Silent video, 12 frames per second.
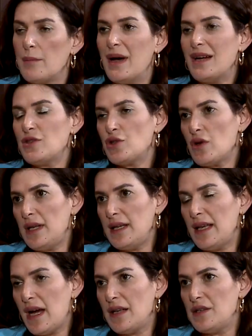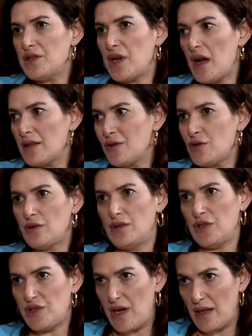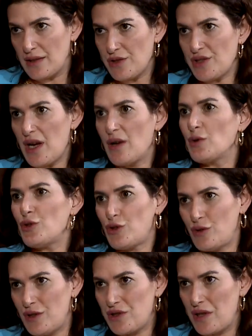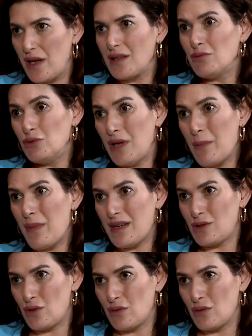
Ben şöyle yani şarkı üstüne şarkı, şarkı üstüne şarkı bunu yapmak